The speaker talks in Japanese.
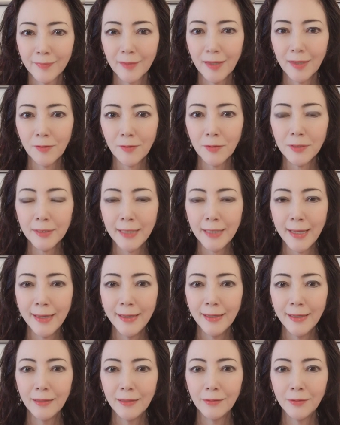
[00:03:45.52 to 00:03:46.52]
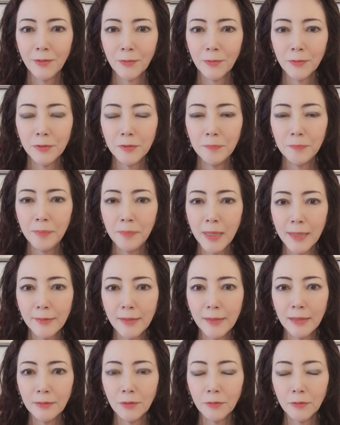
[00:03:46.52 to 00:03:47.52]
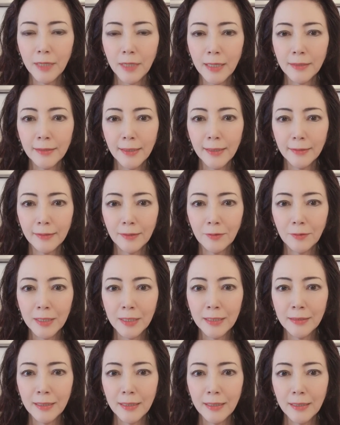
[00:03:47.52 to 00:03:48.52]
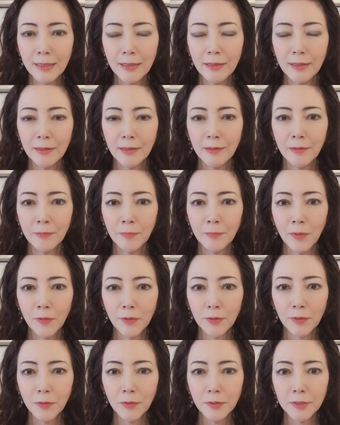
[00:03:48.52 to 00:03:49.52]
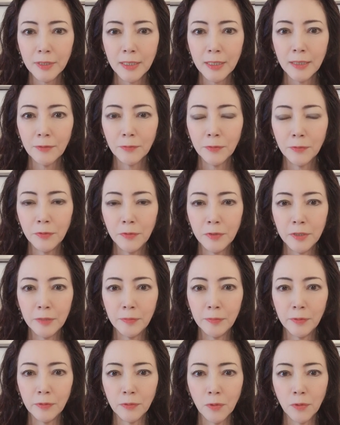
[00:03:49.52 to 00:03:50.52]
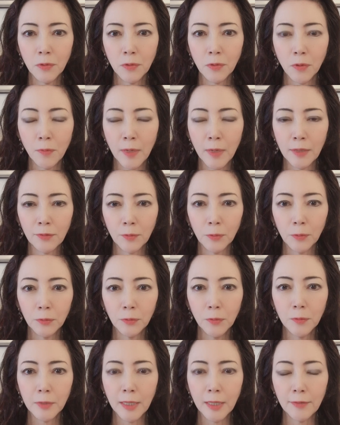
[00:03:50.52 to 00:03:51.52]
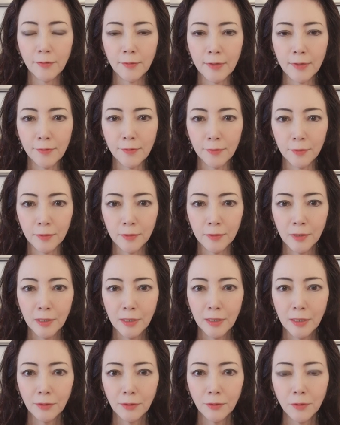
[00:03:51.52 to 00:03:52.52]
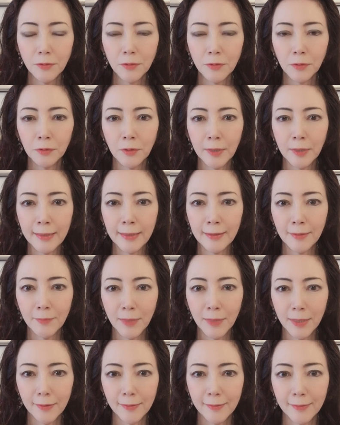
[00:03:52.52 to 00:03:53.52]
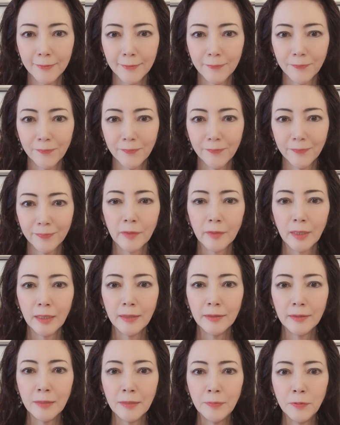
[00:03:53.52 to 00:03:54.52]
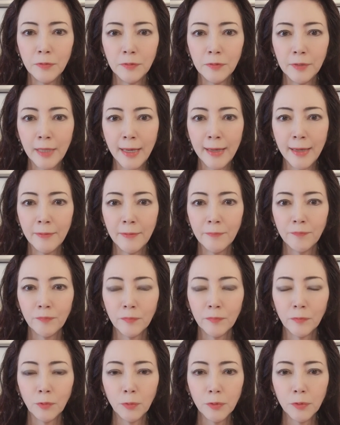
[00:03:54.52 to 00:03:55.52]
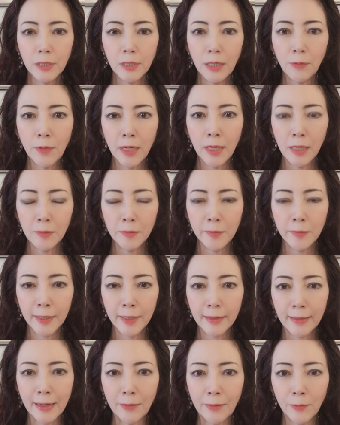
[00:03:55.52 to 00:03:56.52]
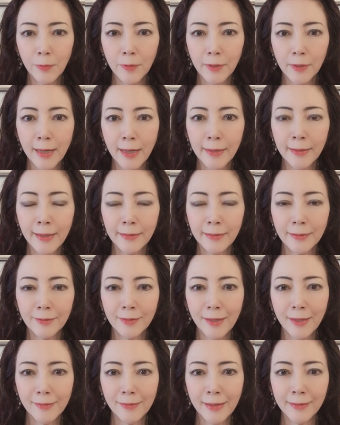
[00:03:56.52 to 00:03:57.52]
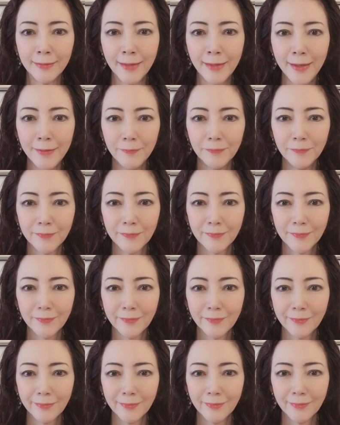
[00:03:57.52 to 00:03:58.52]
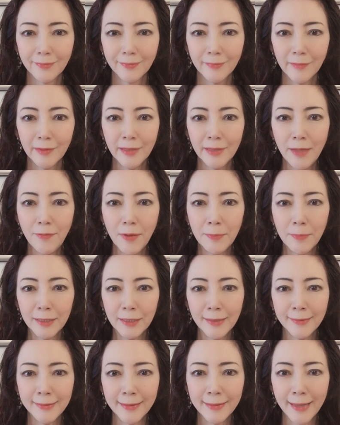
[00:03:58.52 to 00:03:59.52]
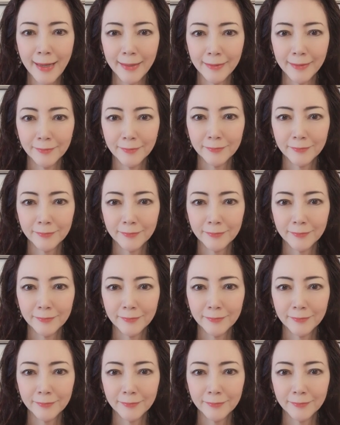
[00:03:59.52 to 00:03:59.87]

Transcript: そして60%くらいになった時にもう少し古い自分を壊すことを決意するということができます自分でどちらを選ぶべきかを考えてくださいねではまた次回